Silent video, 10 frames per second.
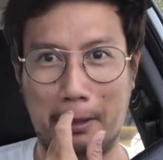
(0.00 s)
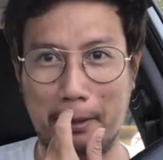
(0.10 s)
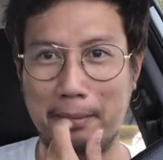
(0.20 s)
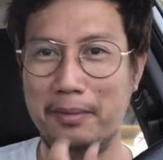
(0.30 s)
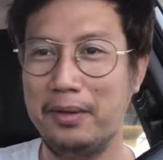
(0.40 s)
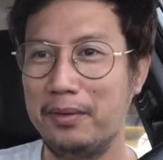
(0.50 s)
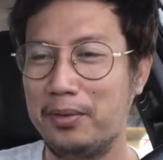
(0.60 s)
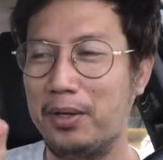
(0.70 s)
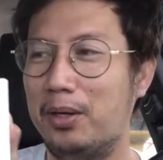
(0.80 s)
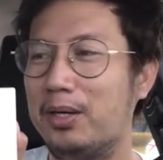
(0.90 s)
ganun
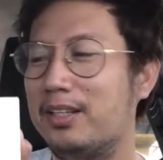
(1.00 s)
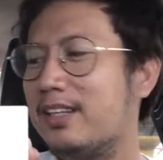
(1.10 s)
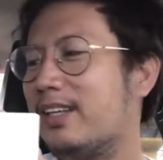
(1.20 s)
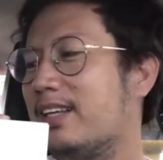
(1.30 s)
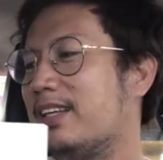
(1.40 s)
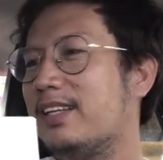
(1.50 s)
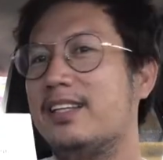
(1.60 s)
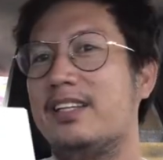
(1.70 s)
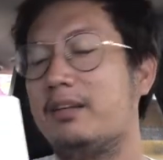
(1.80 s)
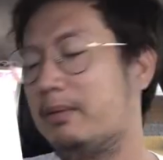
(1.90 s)
doon
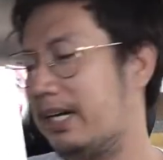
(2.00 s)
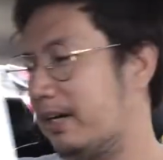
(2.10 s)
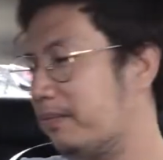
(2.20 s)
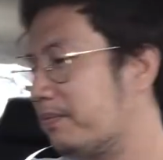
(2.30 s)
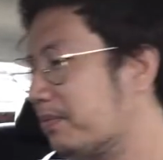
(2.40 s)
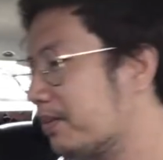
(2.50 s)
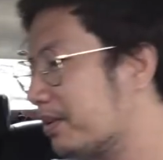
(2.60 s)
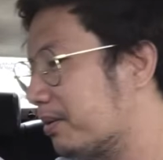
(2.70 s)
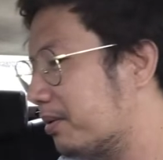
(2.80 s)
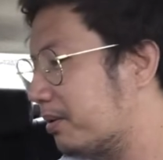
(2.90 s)
di ba
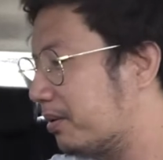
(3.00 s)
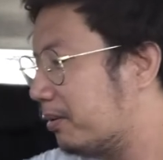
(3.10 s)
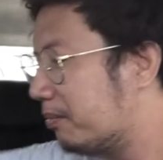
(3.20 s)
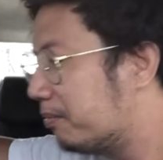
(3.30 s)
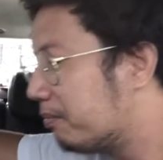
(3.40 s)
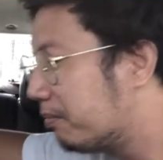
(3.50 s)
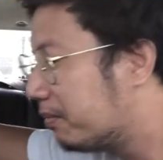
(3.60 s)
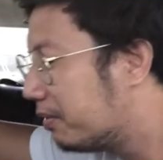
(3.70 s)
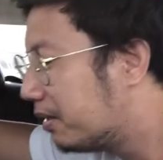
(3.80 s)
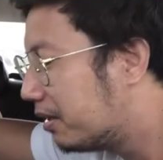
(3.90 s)
so
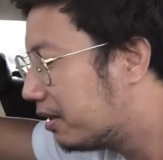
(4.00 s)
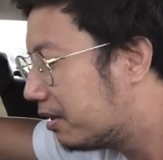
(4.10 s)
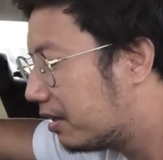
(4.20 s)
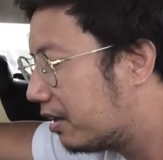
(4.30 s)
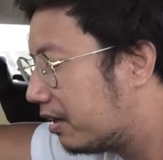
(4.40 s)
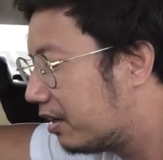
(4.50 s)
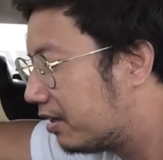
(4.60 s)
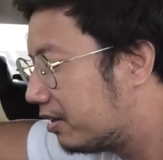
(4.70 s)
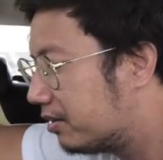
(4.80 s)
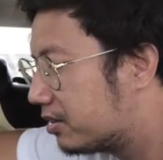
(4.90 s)

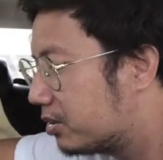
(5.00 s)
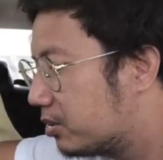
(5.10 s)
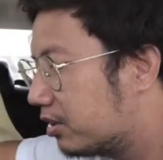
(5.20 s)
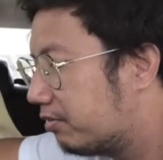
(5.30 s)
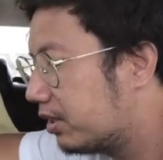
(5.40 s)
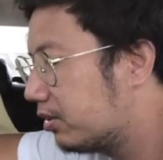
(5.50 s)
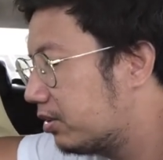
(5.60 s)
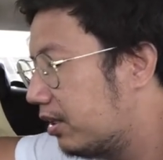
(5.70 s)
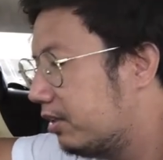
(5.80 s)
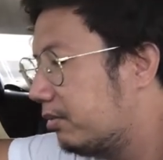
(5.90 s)
ayun nasa duty free ko
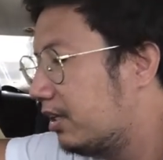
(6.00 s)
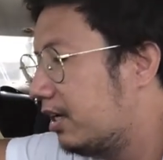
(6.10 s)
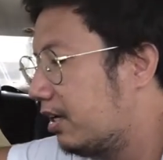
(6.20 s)
talaga